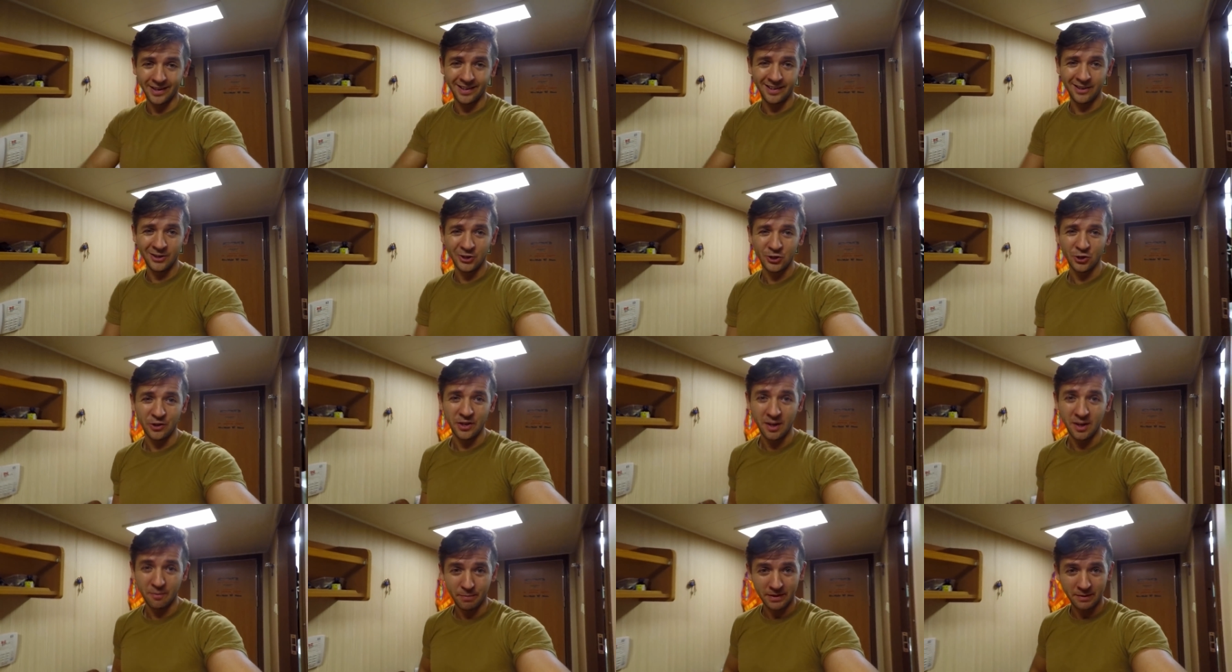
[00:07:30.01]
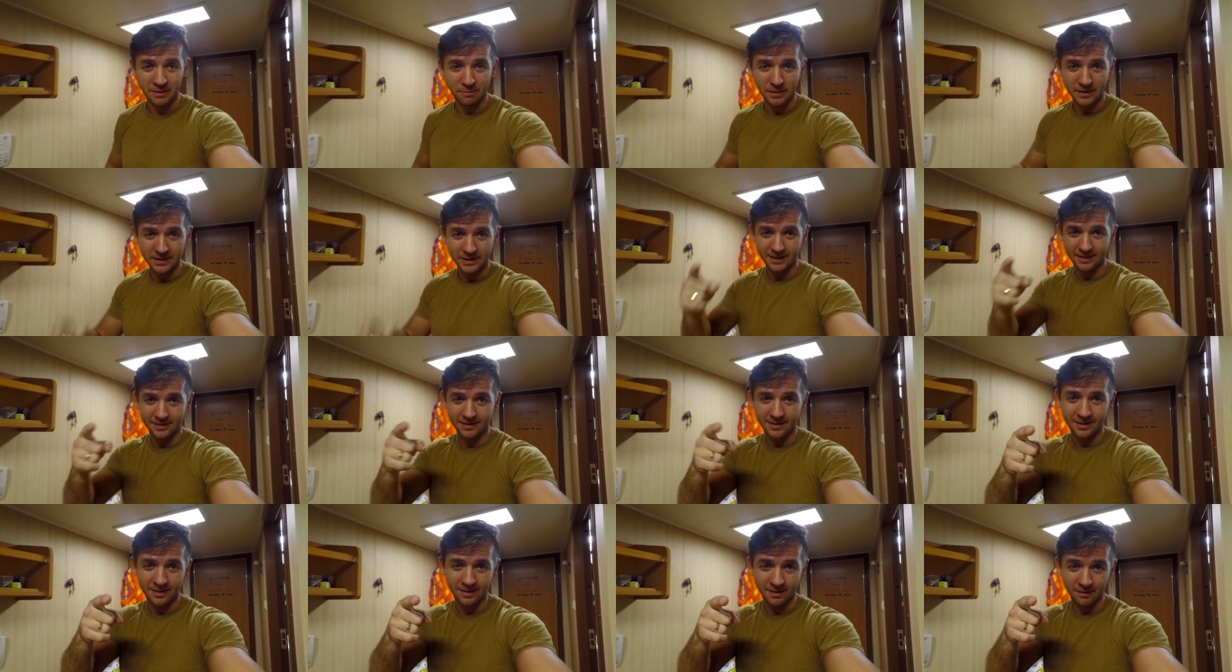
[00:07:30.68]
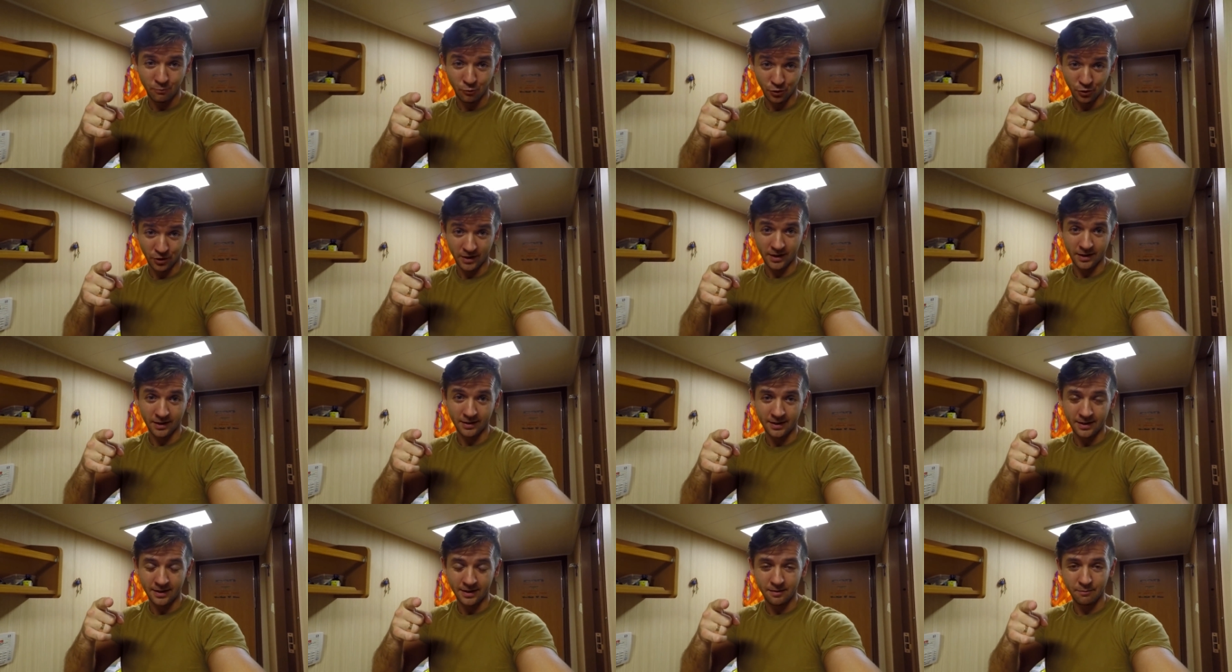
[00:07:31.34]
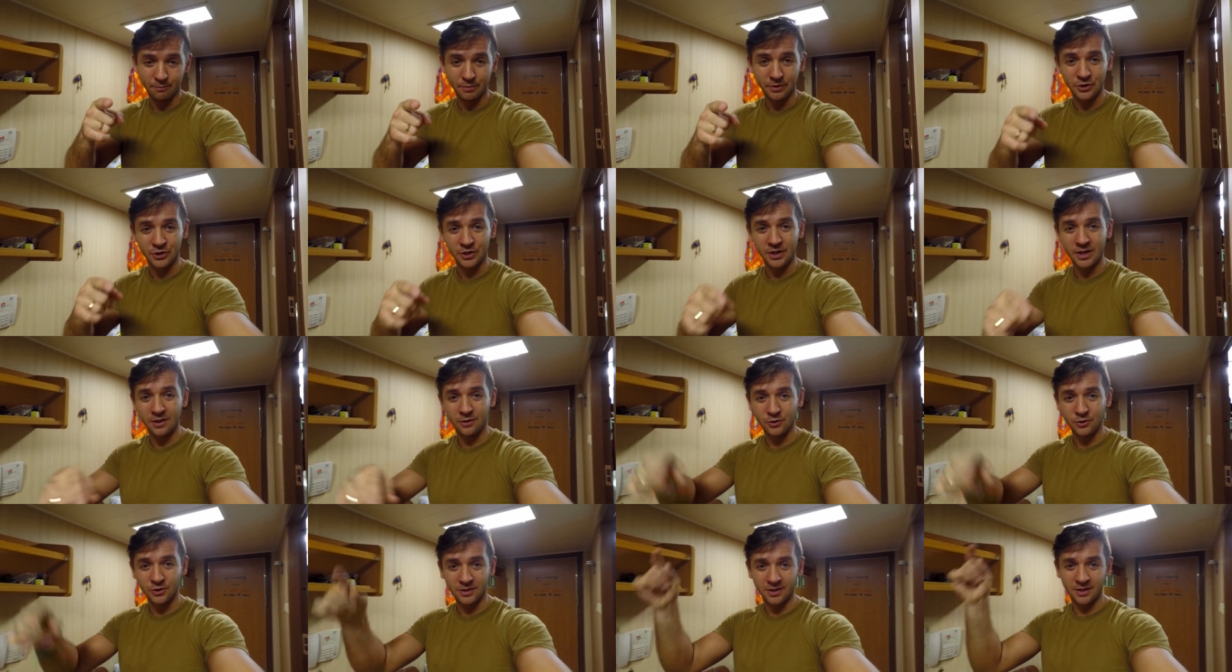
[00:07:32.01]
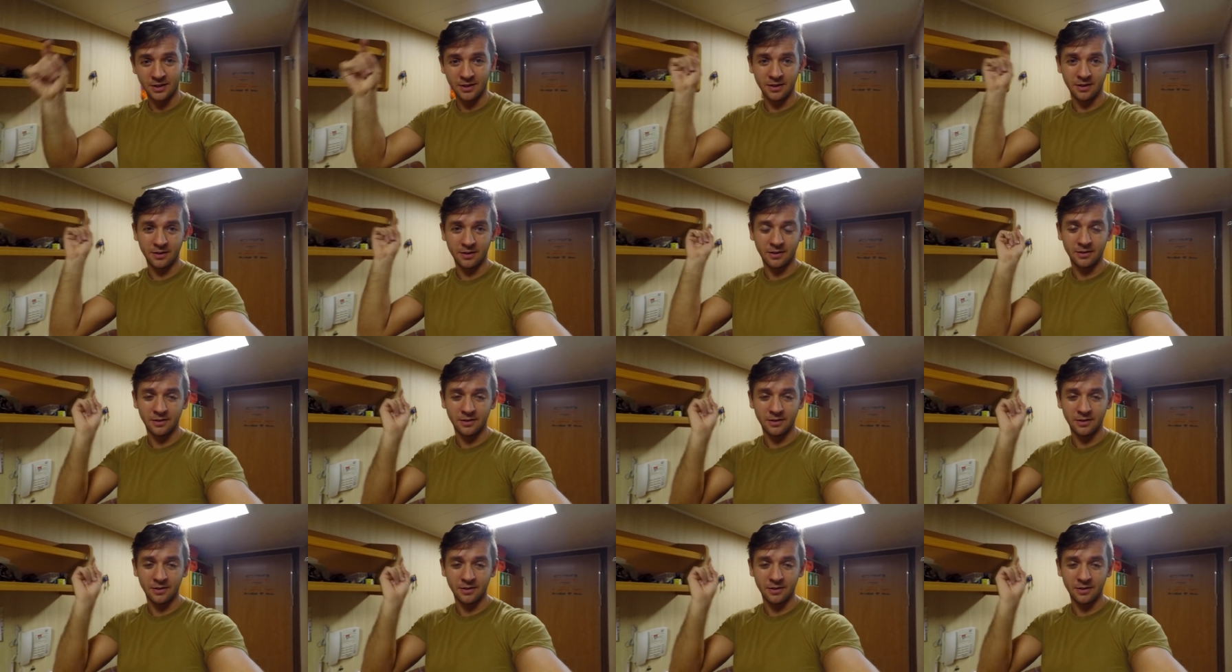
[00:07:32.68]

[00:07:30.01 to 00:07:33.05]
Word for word: и еще не подписан на мой канал, пожалуйста,